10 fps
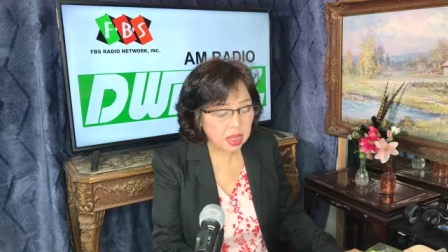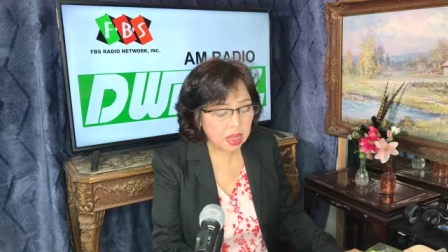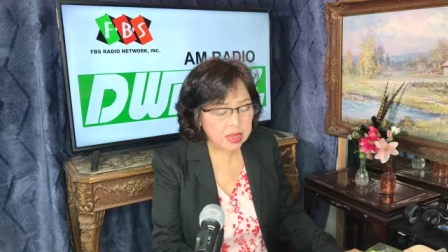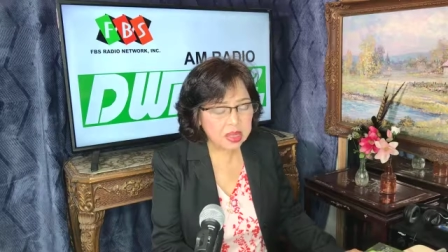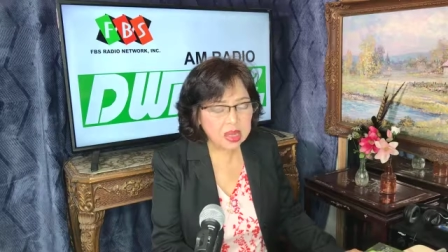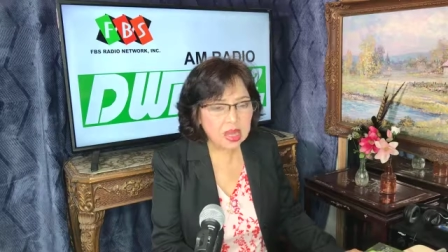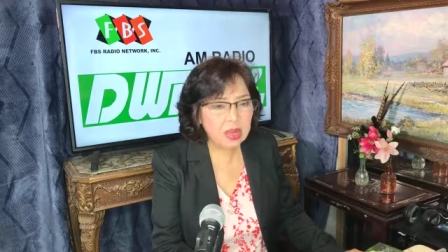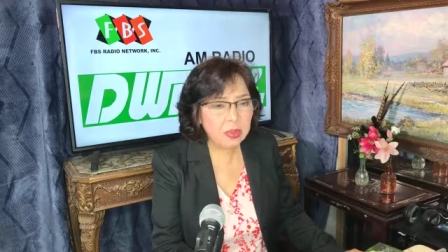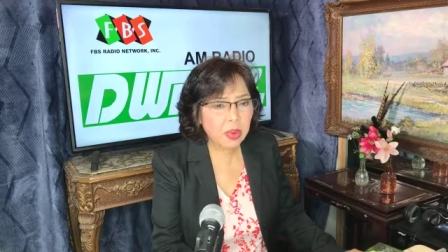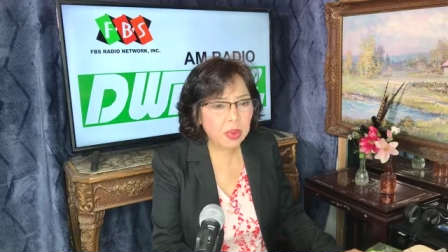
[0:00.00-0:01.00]
at
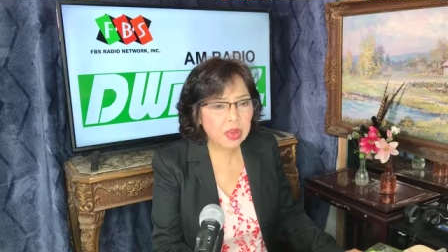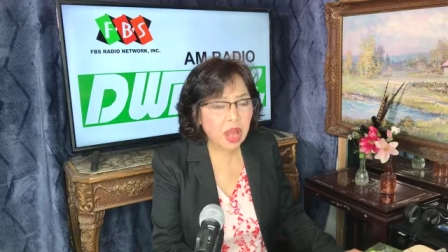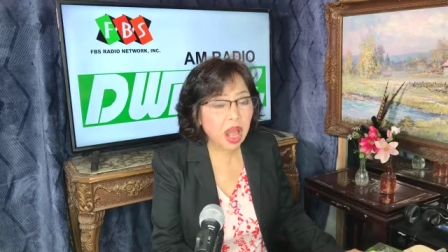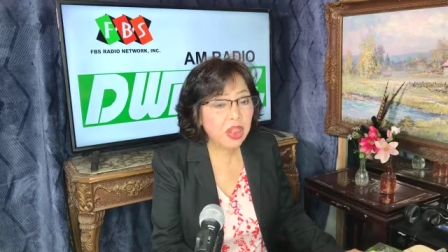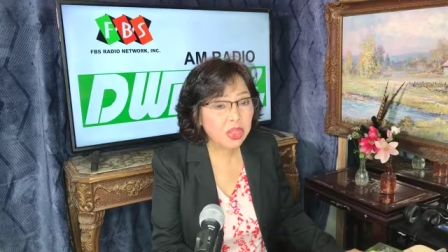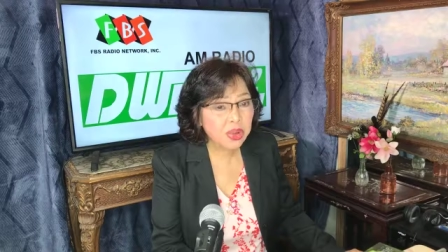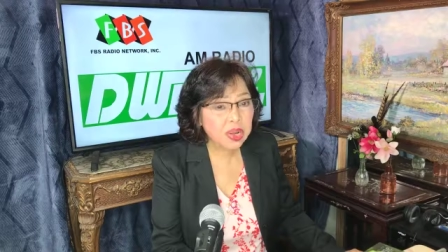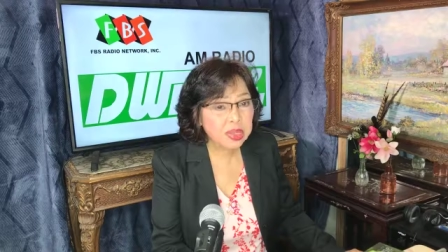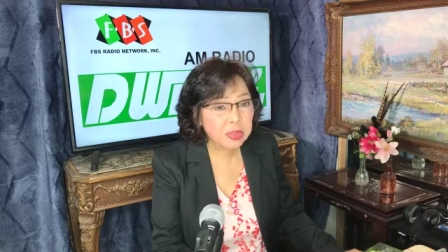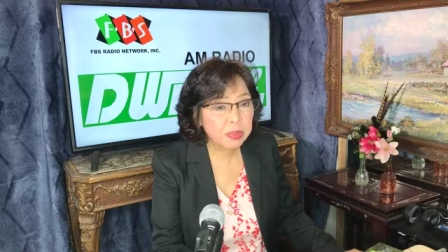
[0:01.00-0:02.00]
nag-aral po ako ng
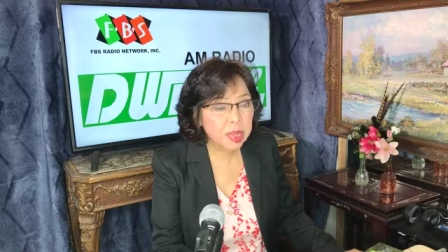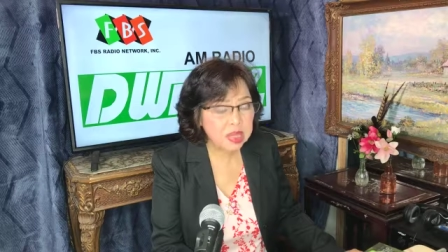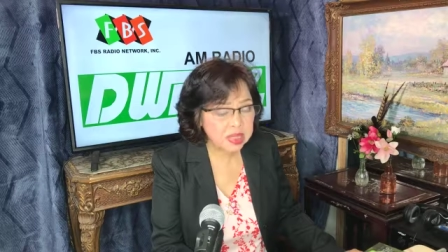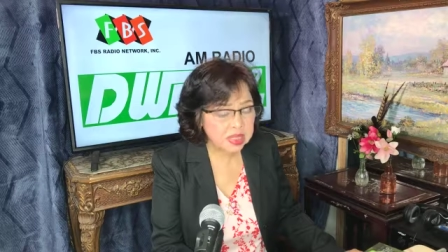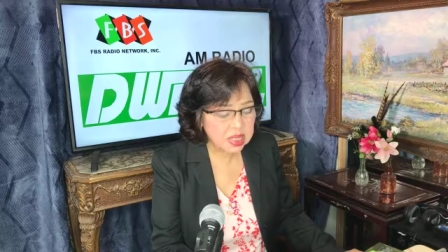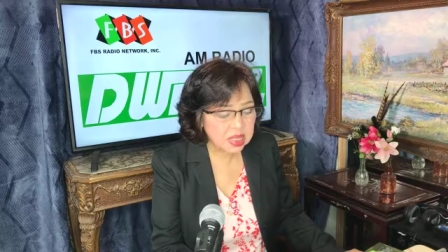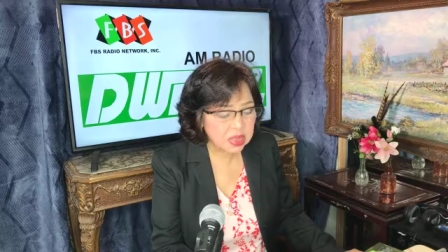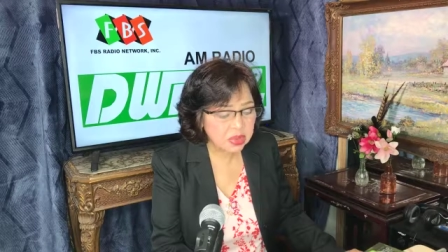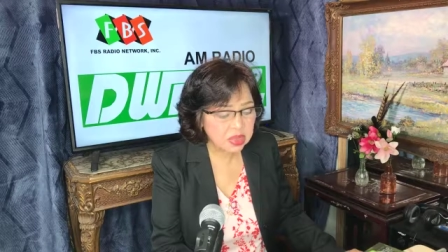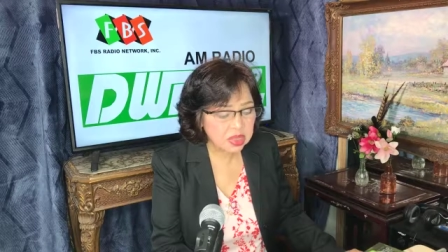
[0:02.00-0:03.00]
alternative medicine
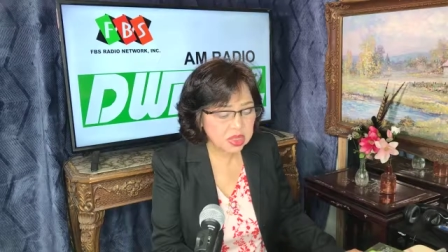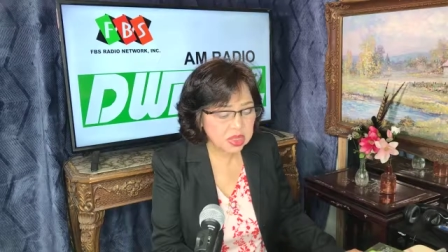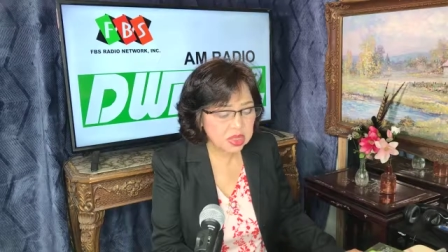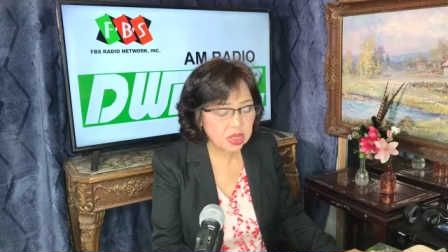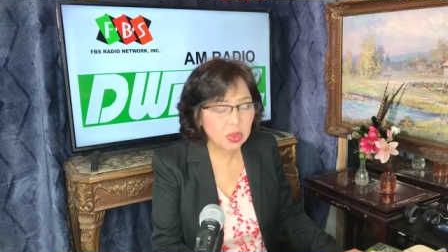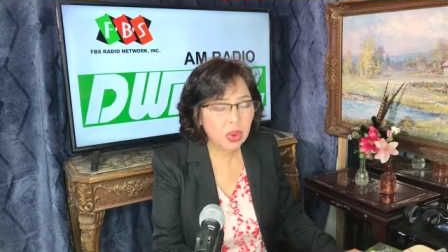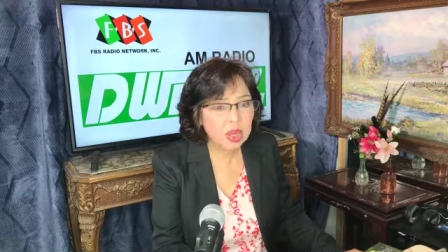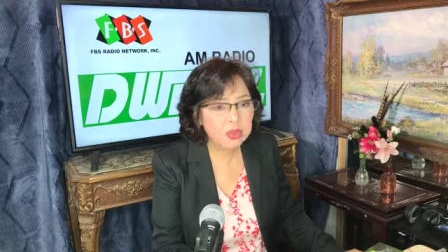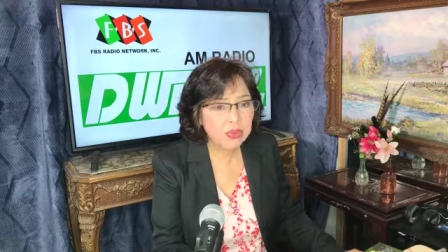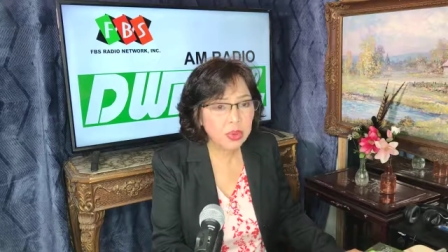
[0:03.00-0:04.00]
dito sa San Diego,
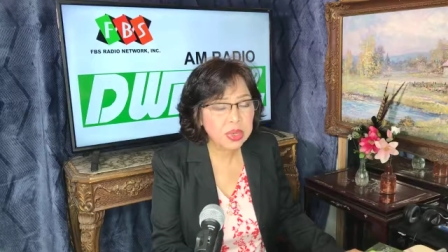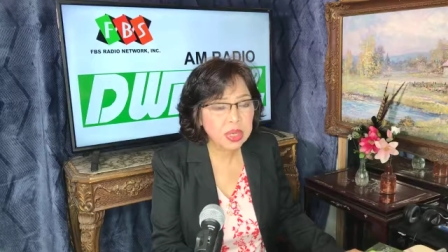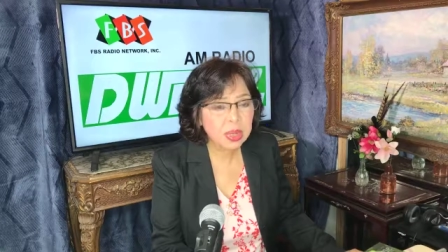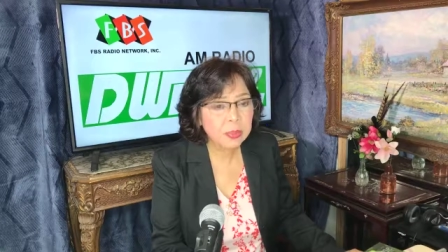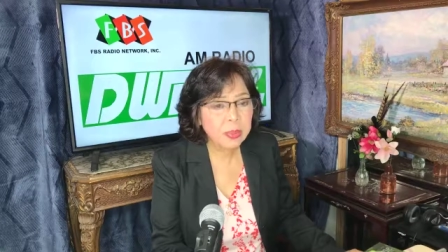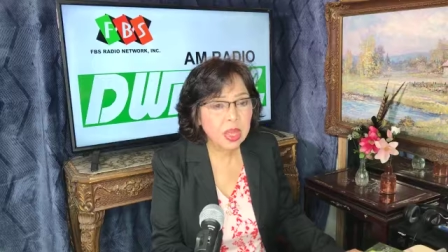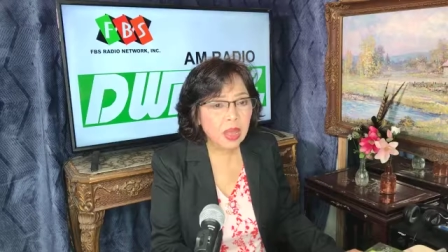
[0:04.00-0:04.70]
California,